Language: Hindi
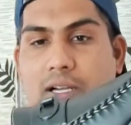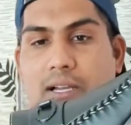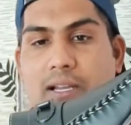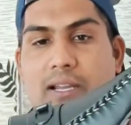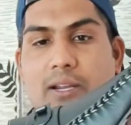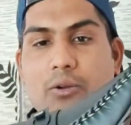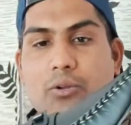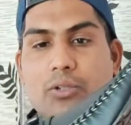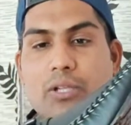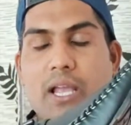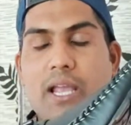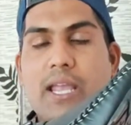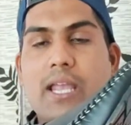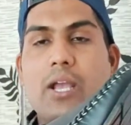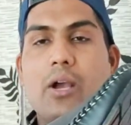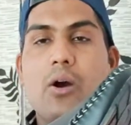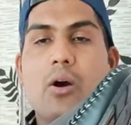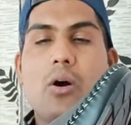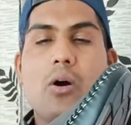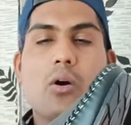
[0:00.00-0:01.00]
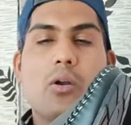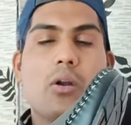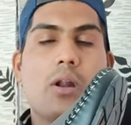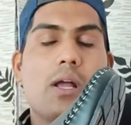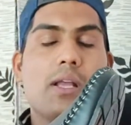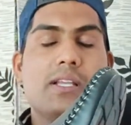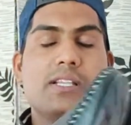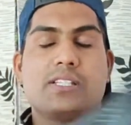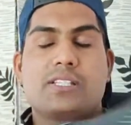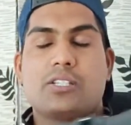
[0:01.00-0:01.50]
कलर होता है
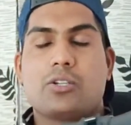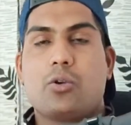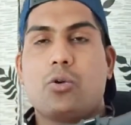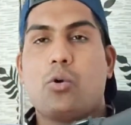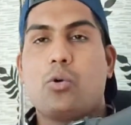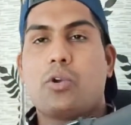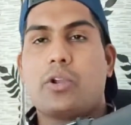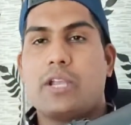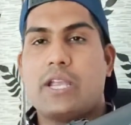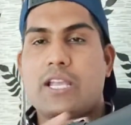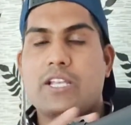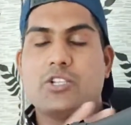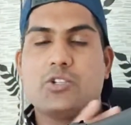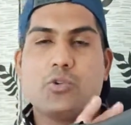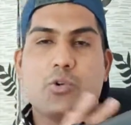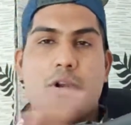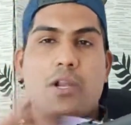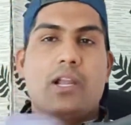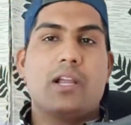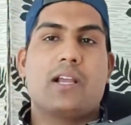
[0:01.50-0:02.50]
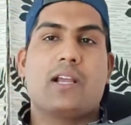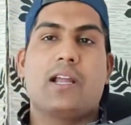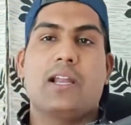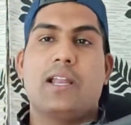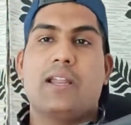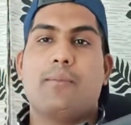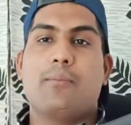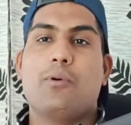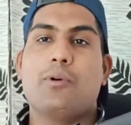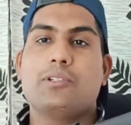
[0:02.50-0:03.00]
और इसको कैजुअल
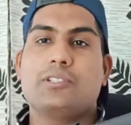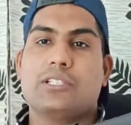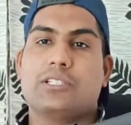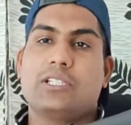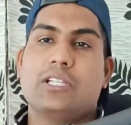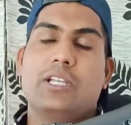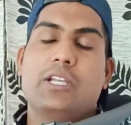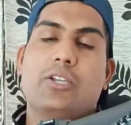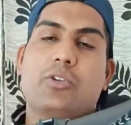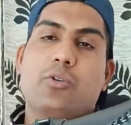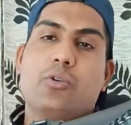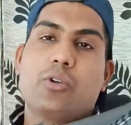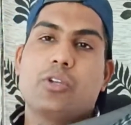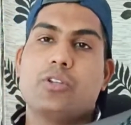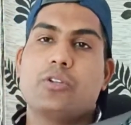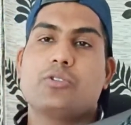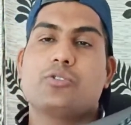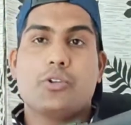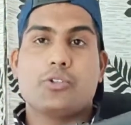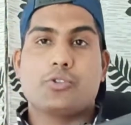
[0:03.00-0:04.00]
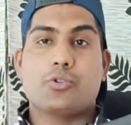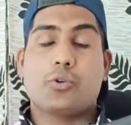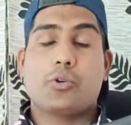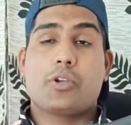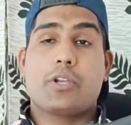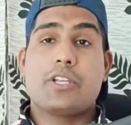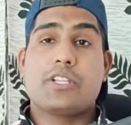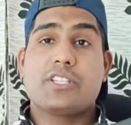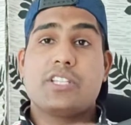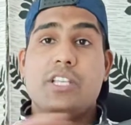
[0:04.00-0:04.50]
कलर बोल सकते हैं क्योंकि दोस्तों
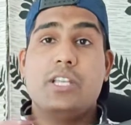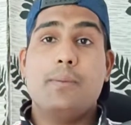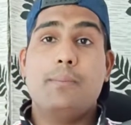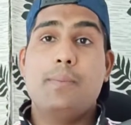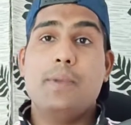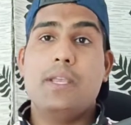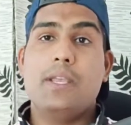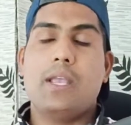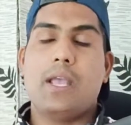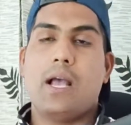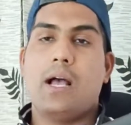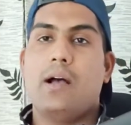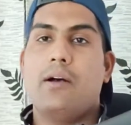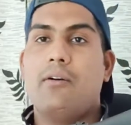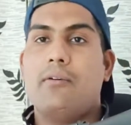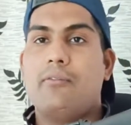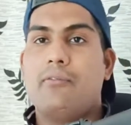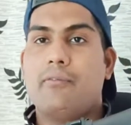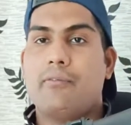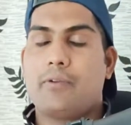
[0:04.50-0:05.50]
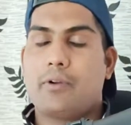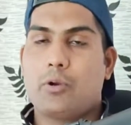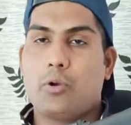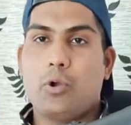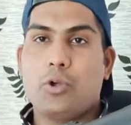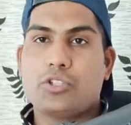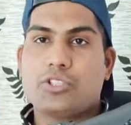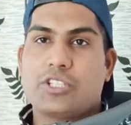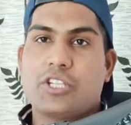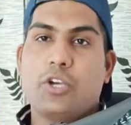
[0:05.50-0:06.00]
किसी भी
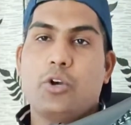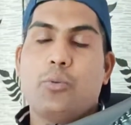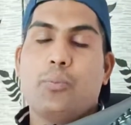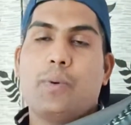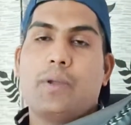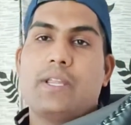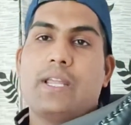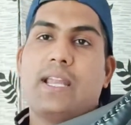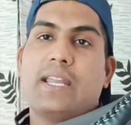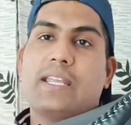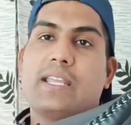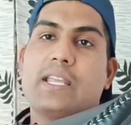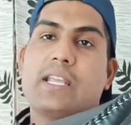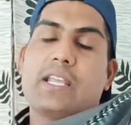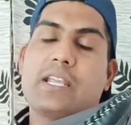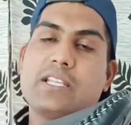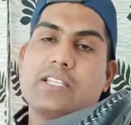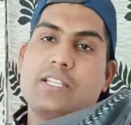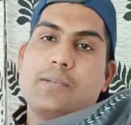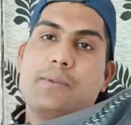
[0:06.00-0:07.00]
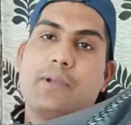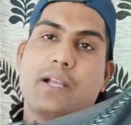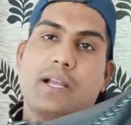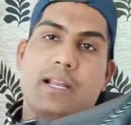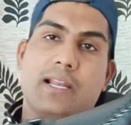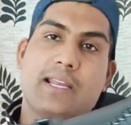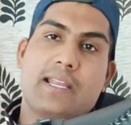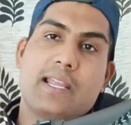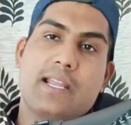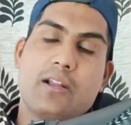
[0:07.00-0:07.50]
क्लॉथ्स के ऊपर यानी कि किसी भी
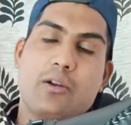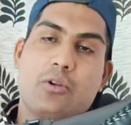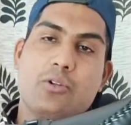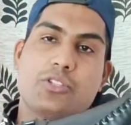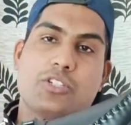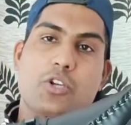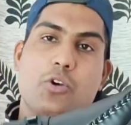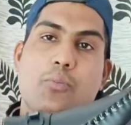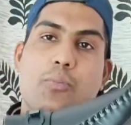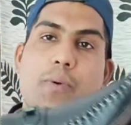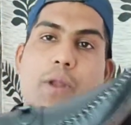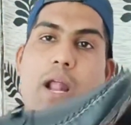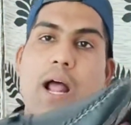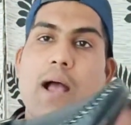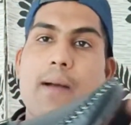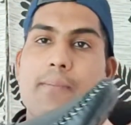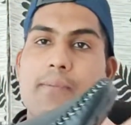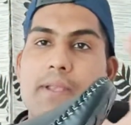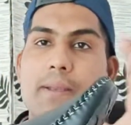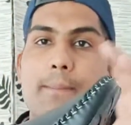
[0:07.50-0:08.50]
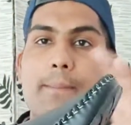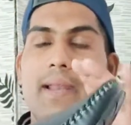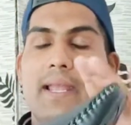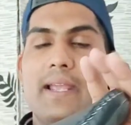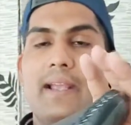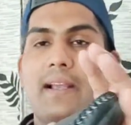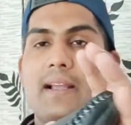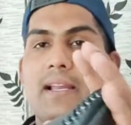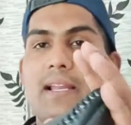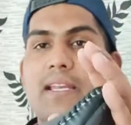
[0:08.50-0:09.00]
कलर के क्लॉथ्स के ऊपर आप ये
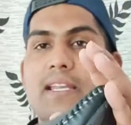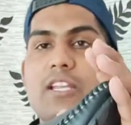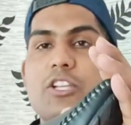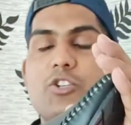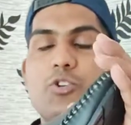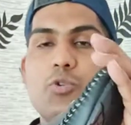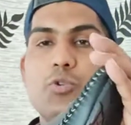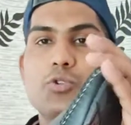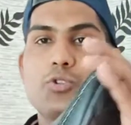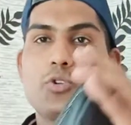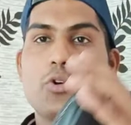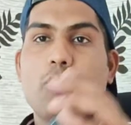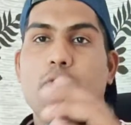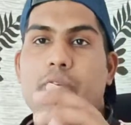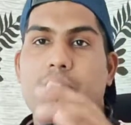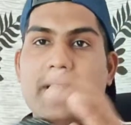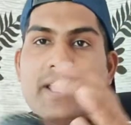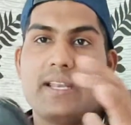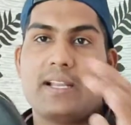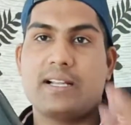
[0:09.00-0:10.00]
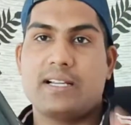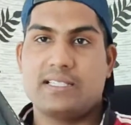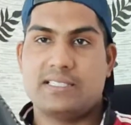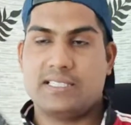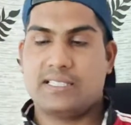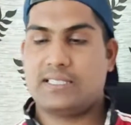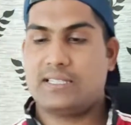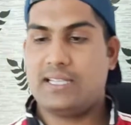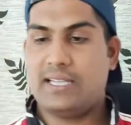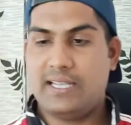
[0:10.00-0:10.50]
ब्लैक कलर के शूज़ को वेयर कर
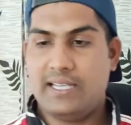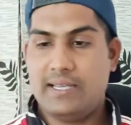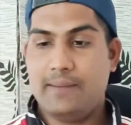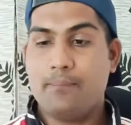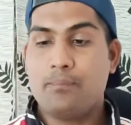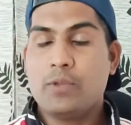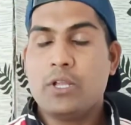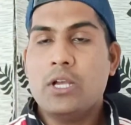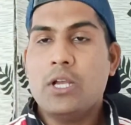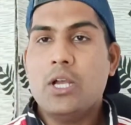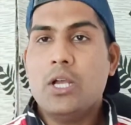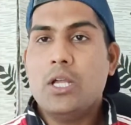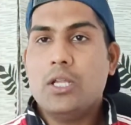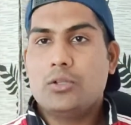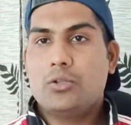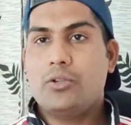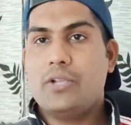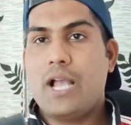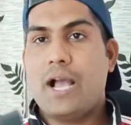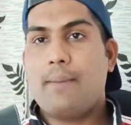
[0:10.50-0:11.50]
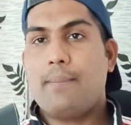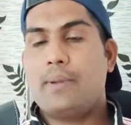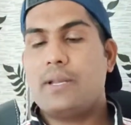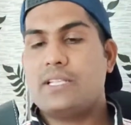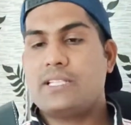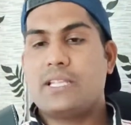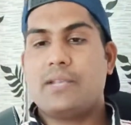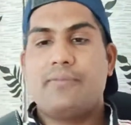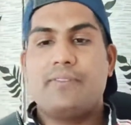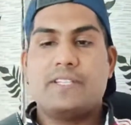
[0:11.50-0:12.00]
सकते हैं तो यहाँ पर
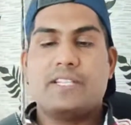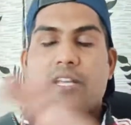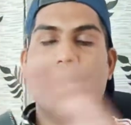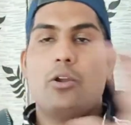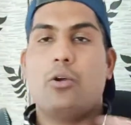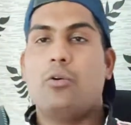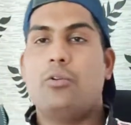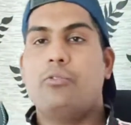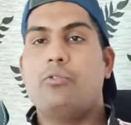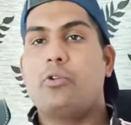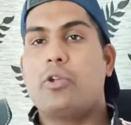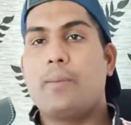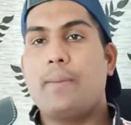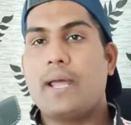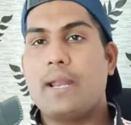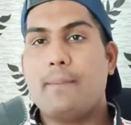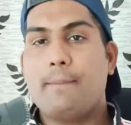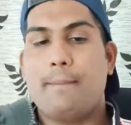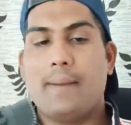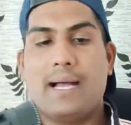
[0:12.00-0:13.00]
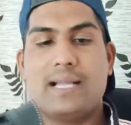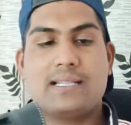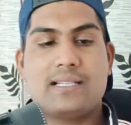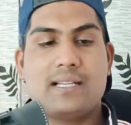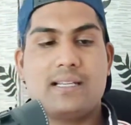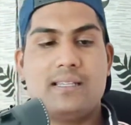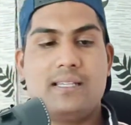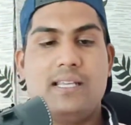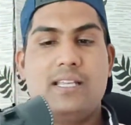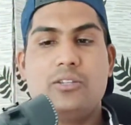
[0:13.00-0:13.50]
इसके फिजिकल ओवरव्यू के बारे में बात
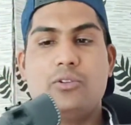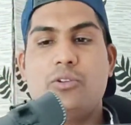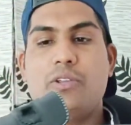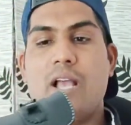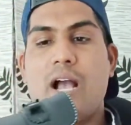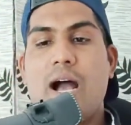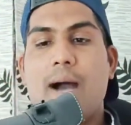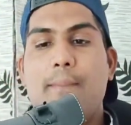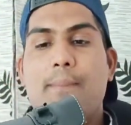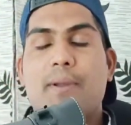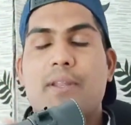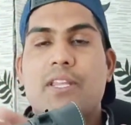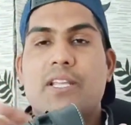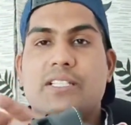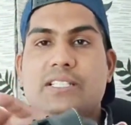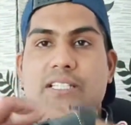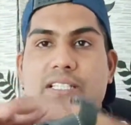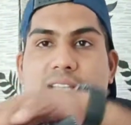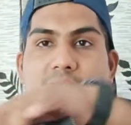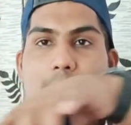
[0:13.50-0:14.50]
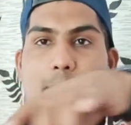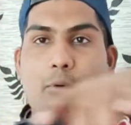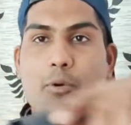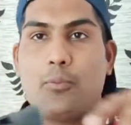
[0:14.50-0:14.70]
करते हैं तो यहाँ पर देख सकते हैं